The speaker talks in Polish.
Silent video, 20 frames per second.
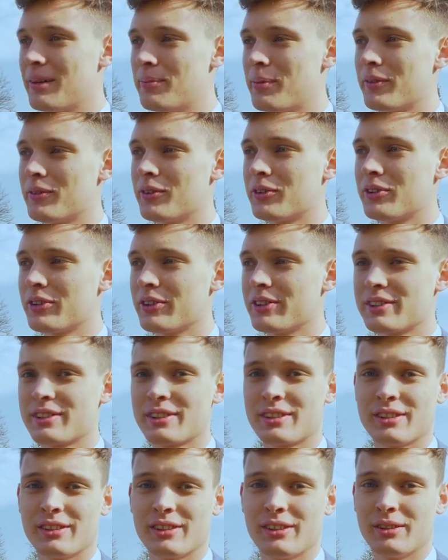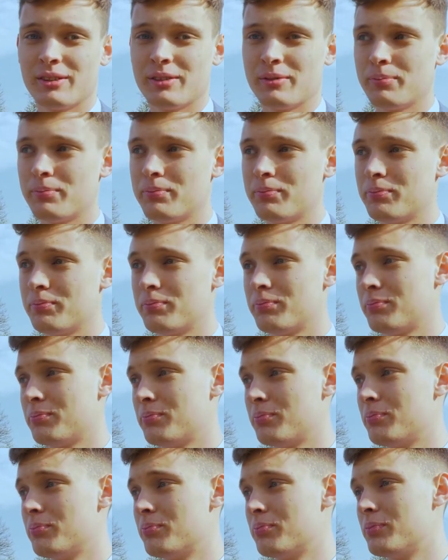Na pewno to jest y,
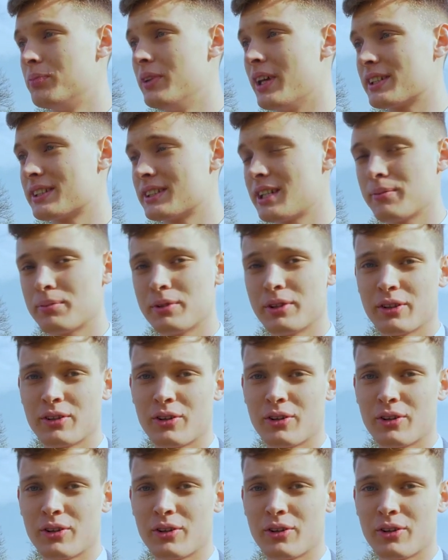następny